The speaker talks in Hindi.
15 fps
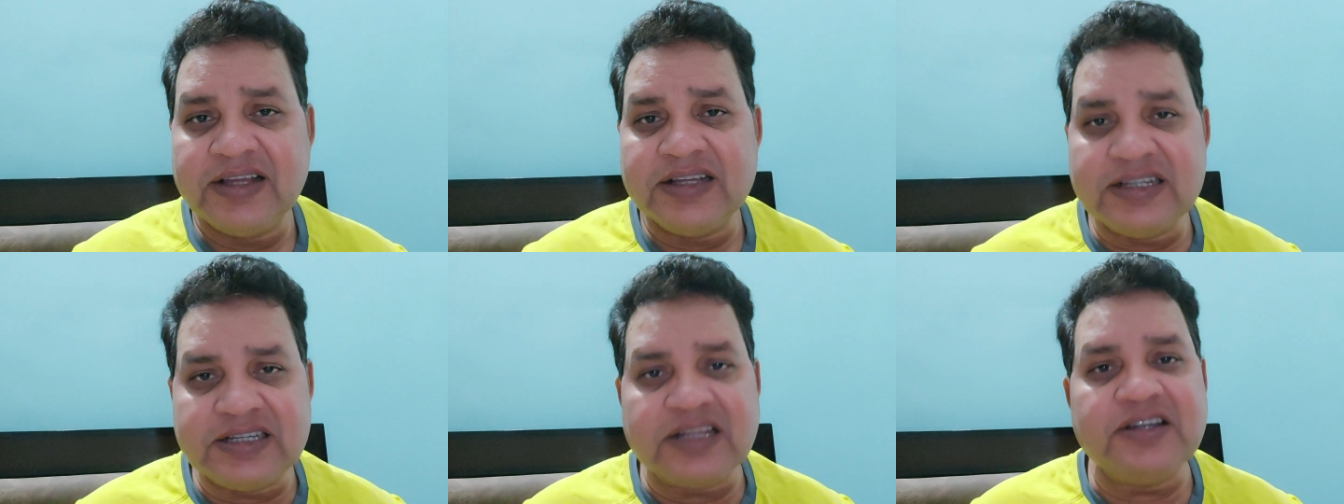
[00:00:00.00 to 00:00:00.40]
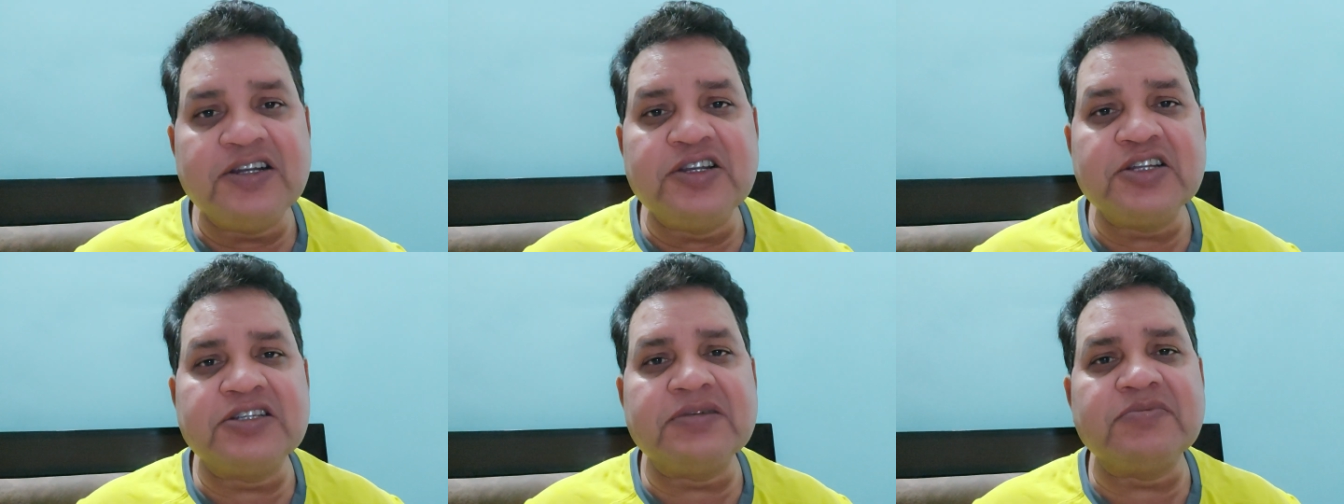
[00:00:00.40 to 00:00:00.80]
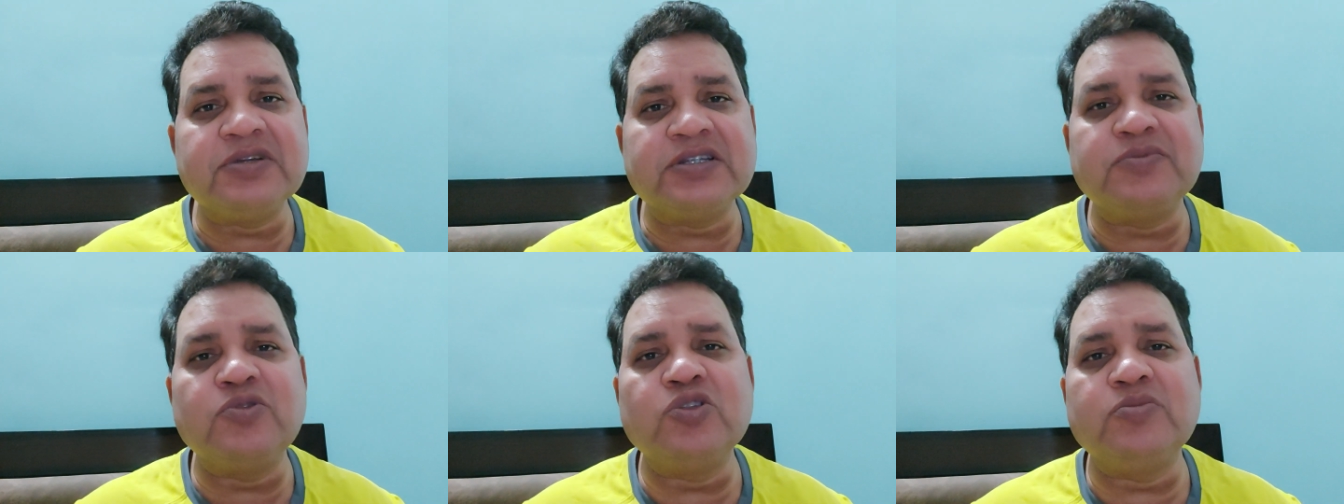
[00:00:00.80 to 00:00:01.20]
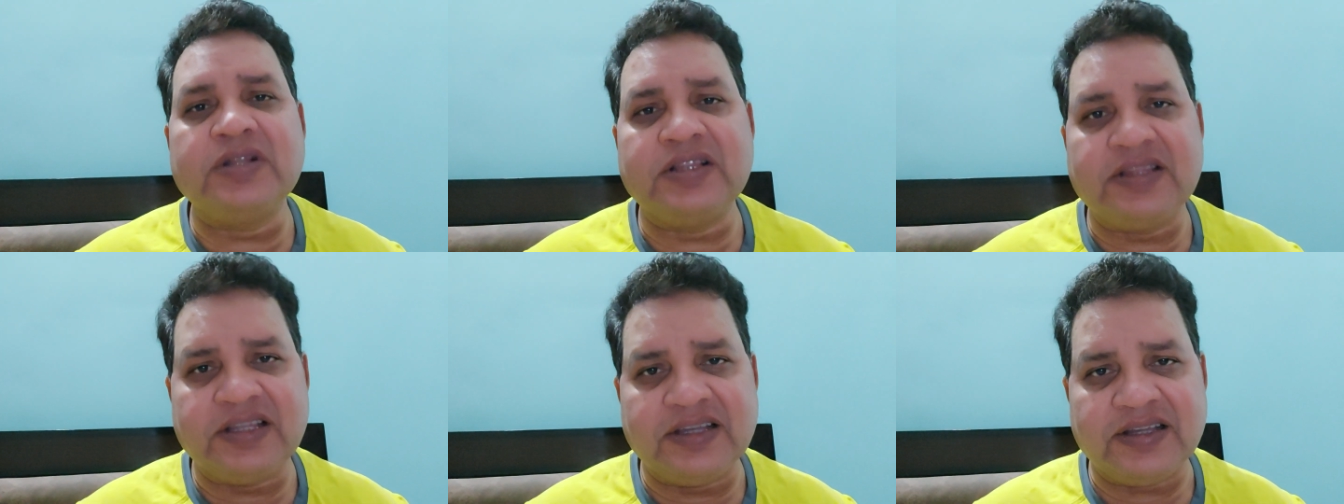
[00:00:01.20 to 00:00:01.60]
इससे लीडरशिप मजबूत
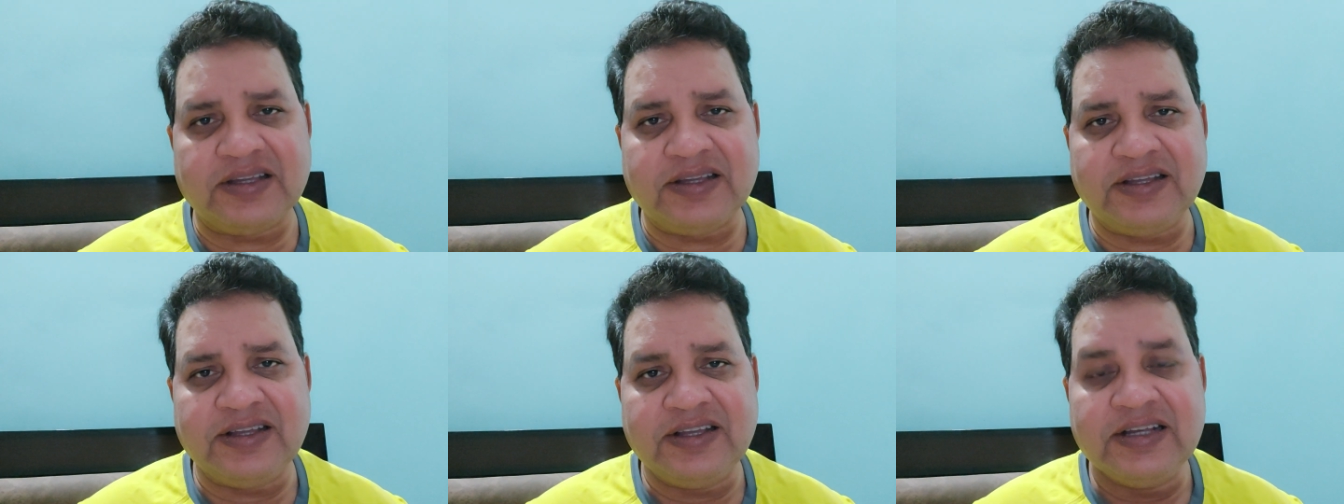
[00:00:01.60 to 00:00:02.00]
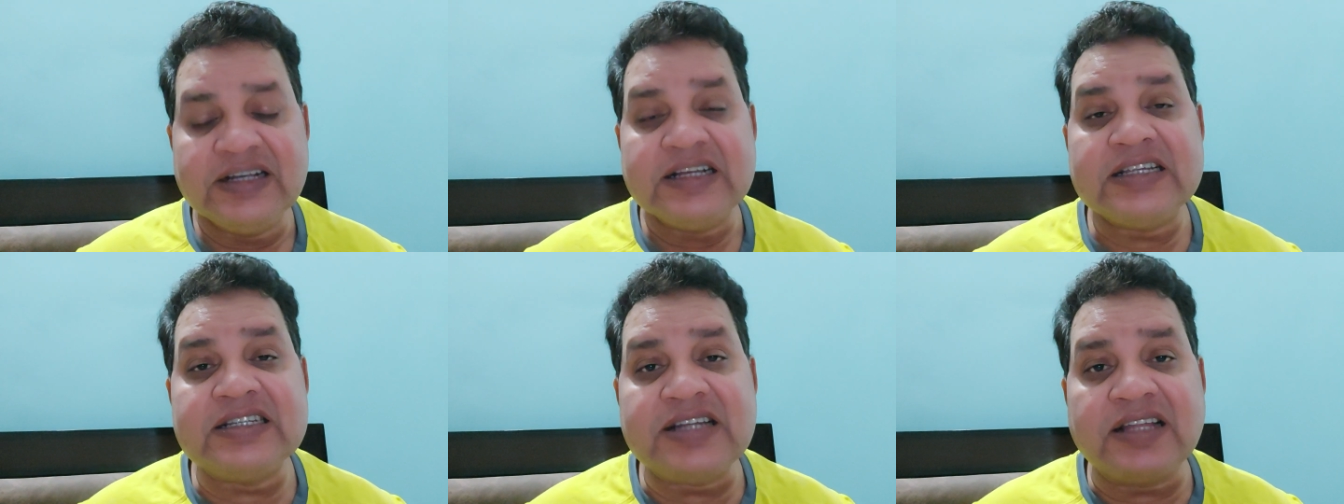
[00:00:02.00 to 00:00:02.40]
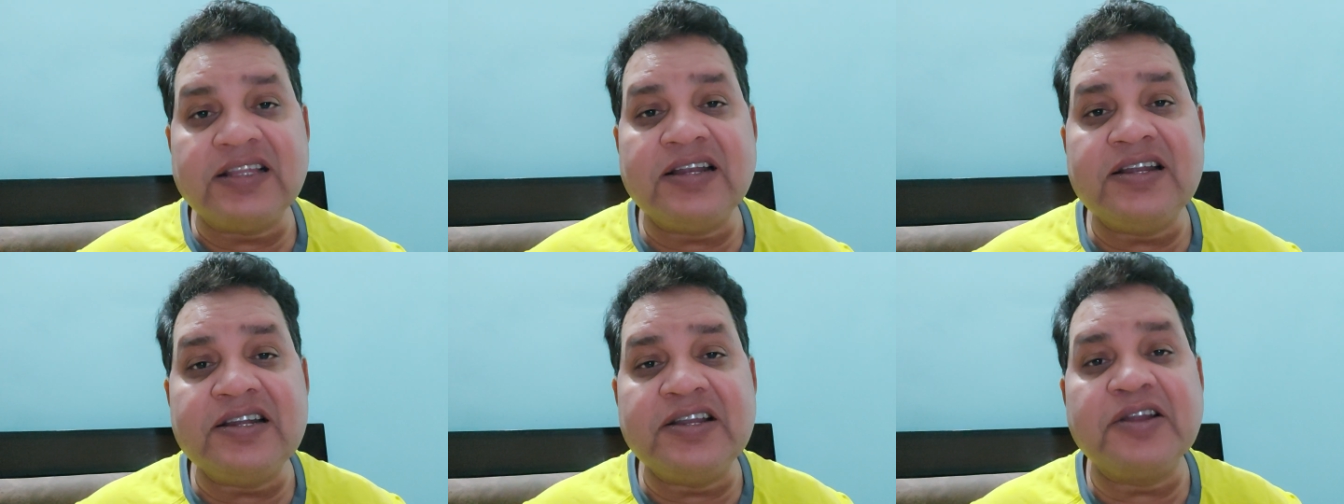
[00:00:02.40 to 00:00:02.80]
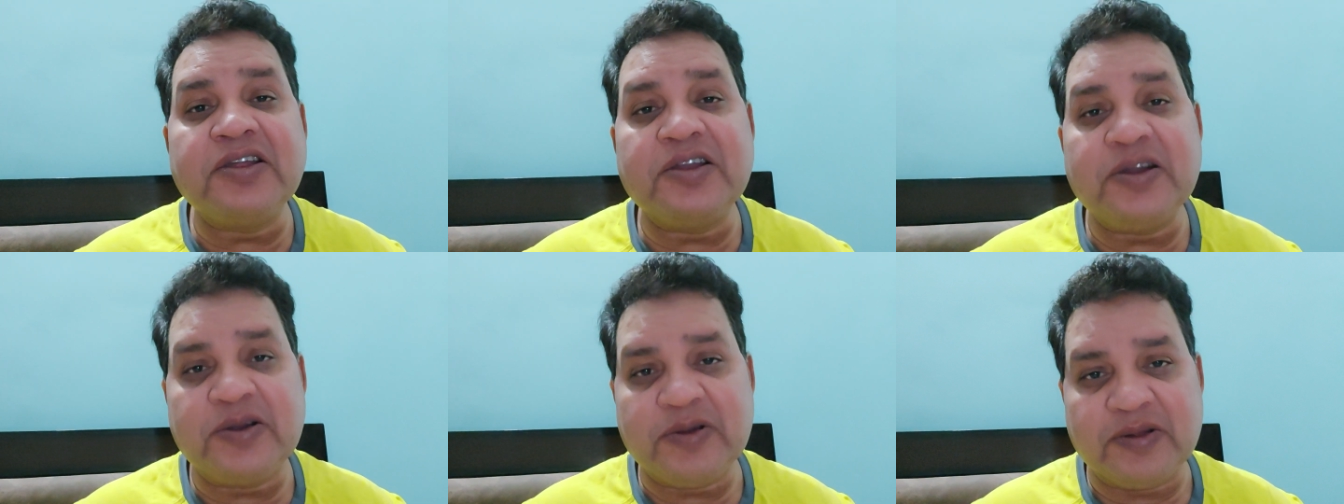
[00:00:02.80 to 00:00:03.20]
बनती है ज़्यादा लीडर
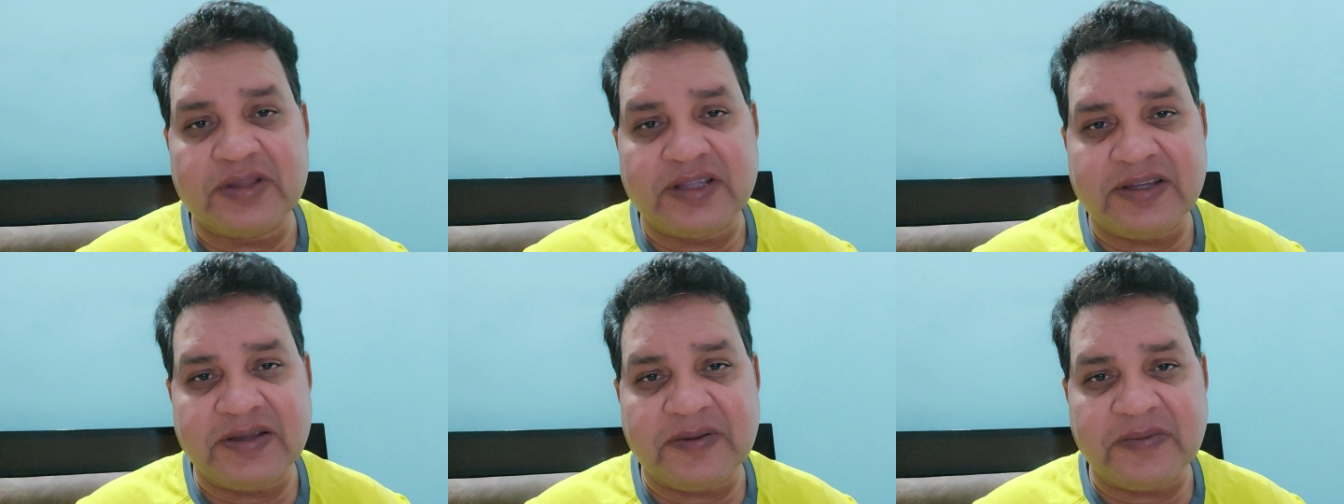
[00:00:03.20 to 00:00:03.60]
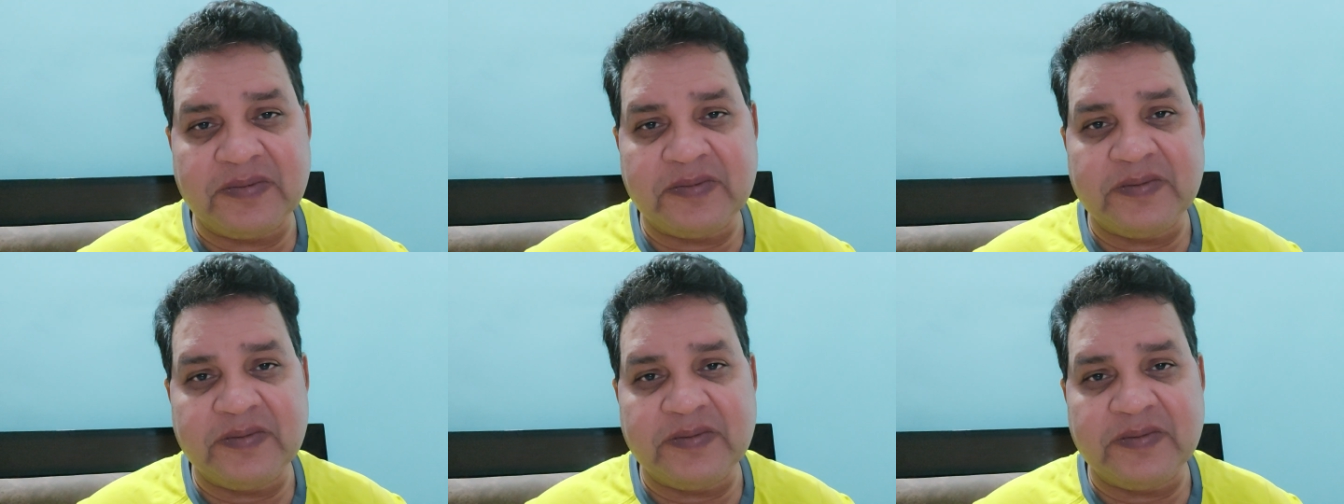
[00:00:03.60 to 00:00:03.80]
क्रिएट होते हैं